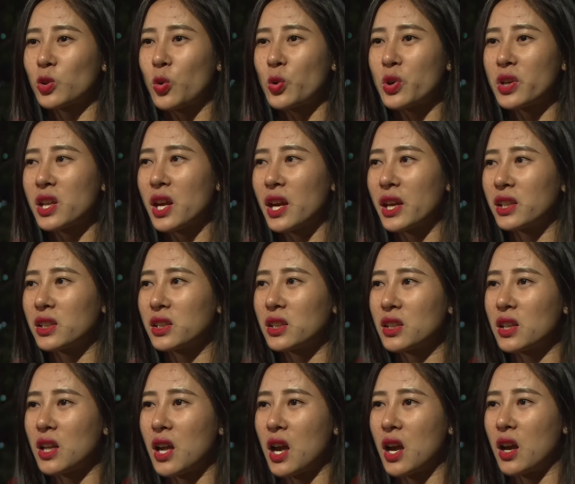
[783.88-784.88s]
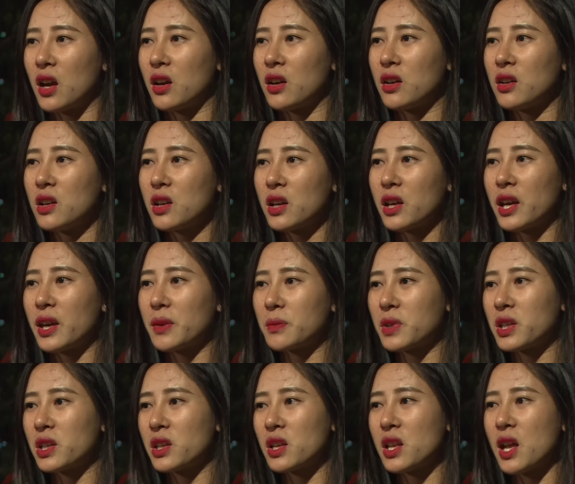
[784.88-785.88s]
tối này thì là uh,
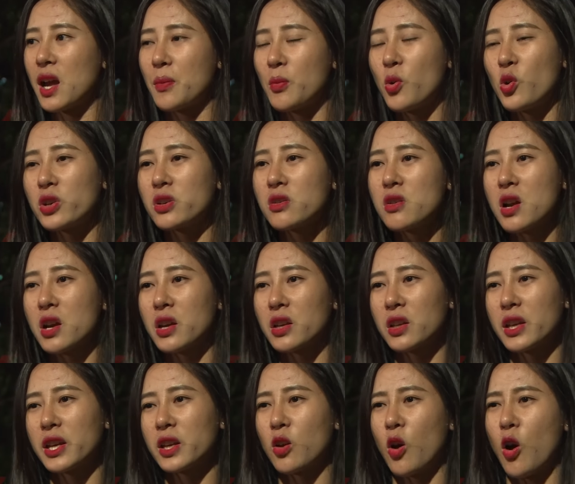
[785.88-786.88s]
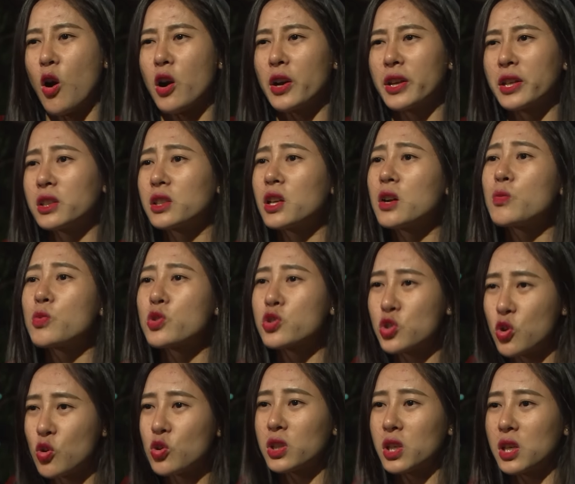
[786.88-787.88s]
em nghĩ là mỗi người nên có ý thức một
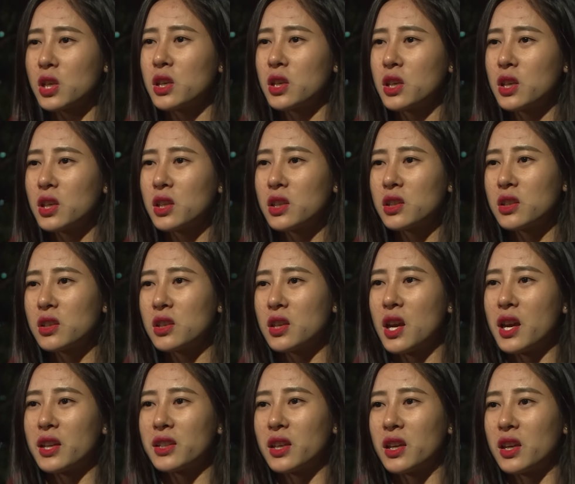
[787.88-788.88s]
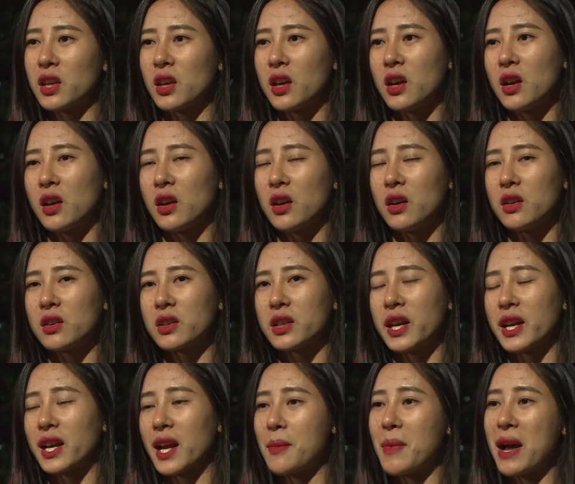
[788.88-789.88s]
chút ấy thì à, để ờ,
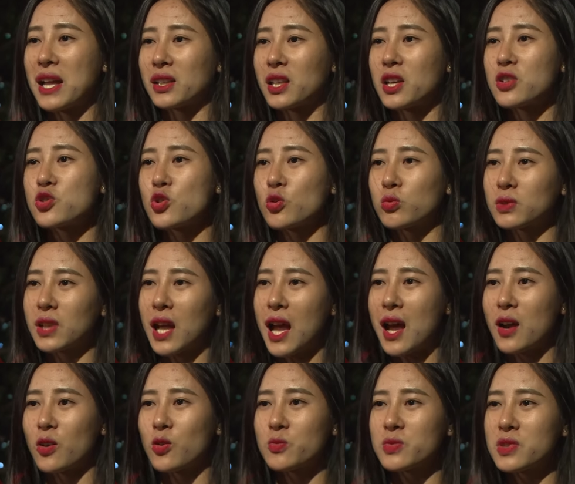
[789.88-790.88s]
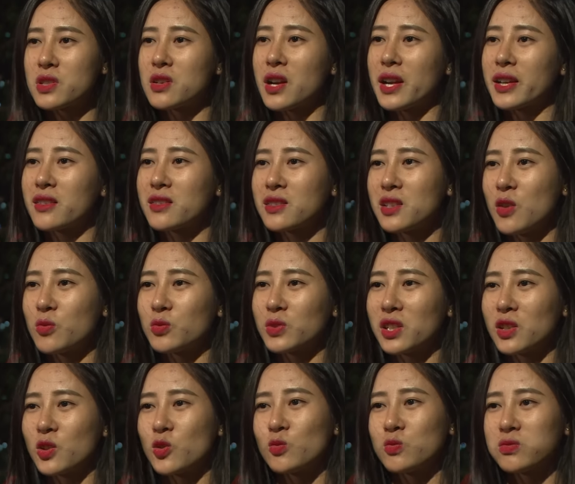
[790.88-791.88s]
kể cả bản thân chúng ta cũng như các cơ động
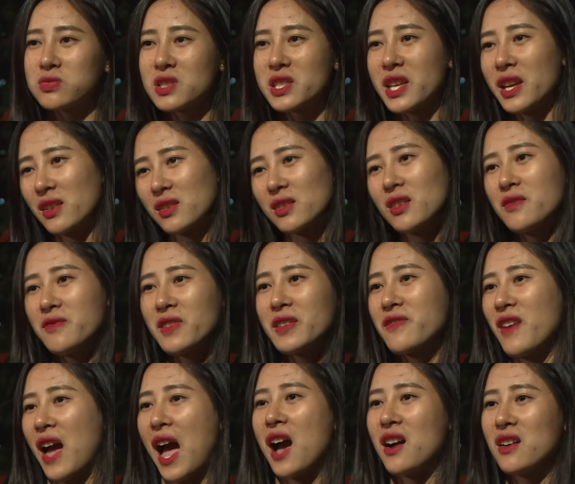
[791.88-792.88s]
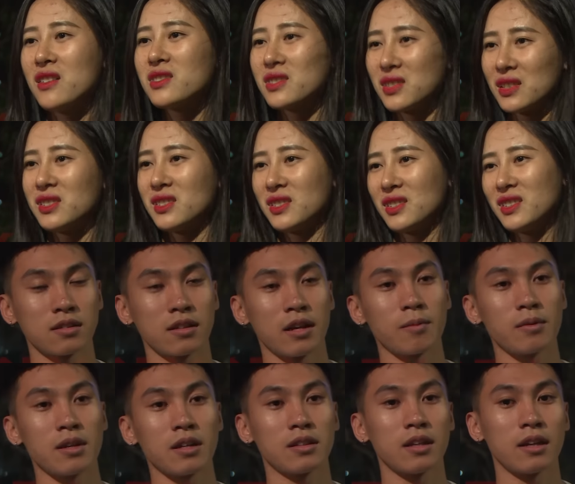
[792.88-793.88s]
thì cũng sẽ đỡ vất vả hơn ấy.
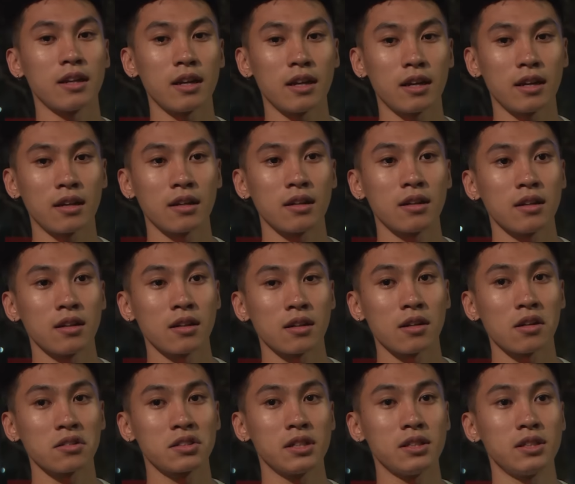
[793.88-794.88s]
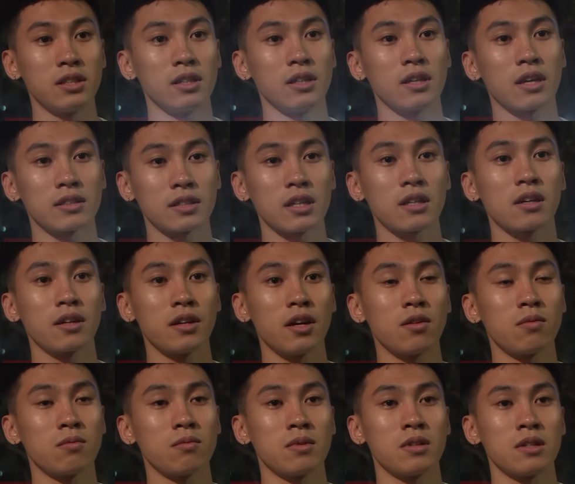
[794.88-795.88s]
Em nhận thấy là các chiến sĩ cảnh sát cơ
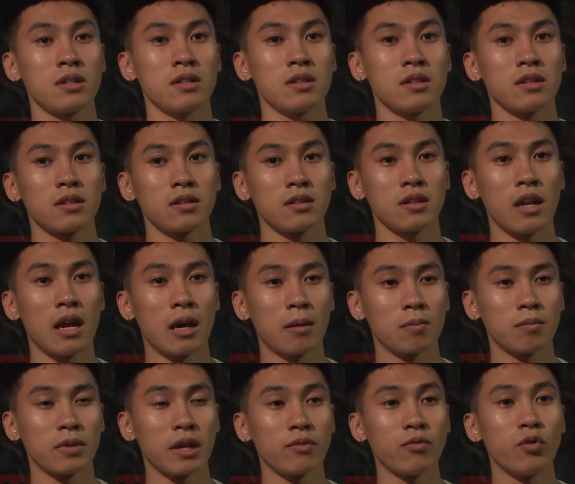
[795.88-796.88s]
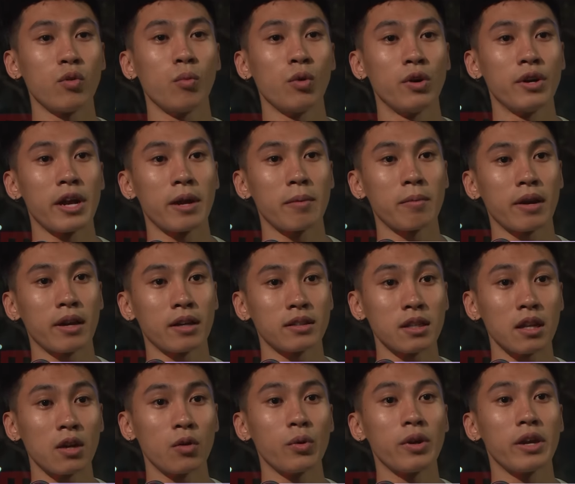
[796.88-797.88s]
động đi làm nhiệm vụ buổi đêm này
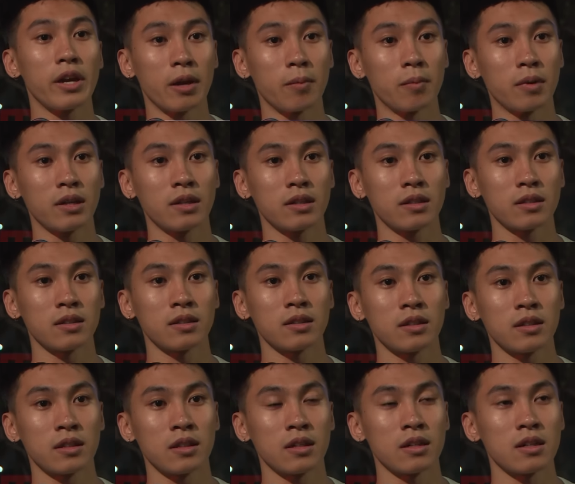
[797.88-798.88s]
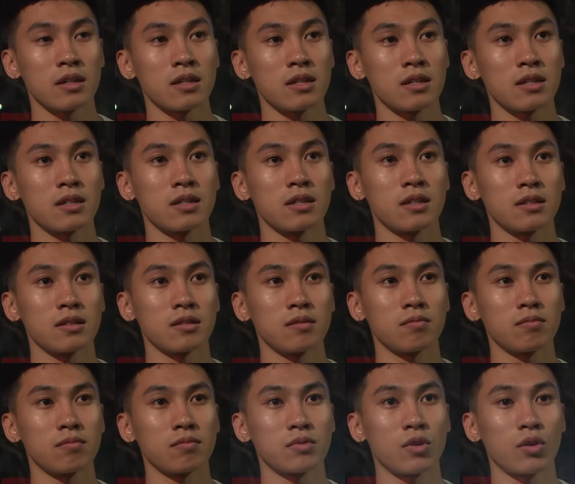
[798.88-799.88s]
rất là nguy hiểm ạ. À,
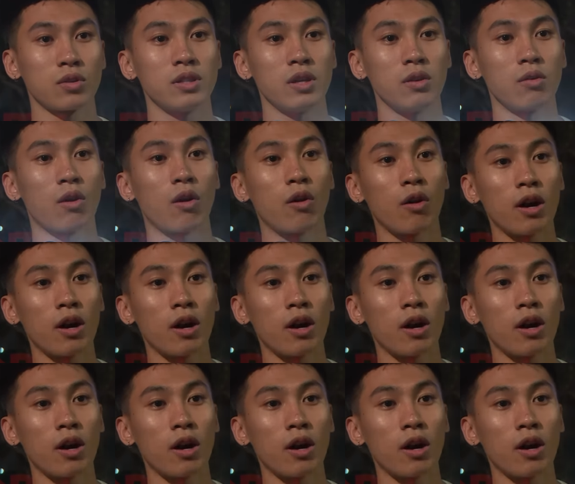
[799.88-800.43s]
có nhiều khó